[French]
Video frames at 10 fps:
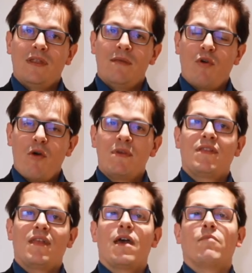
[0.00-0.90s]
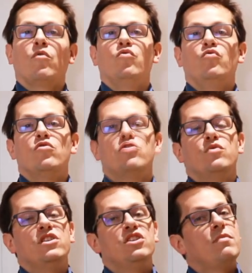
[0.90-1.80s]
des premiers termes d'une
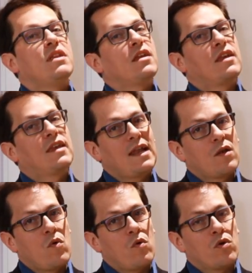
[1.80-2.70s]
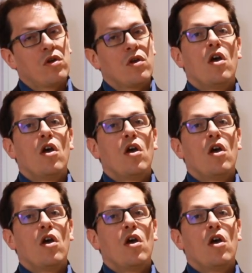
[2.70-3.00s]
suite géométrique quelconque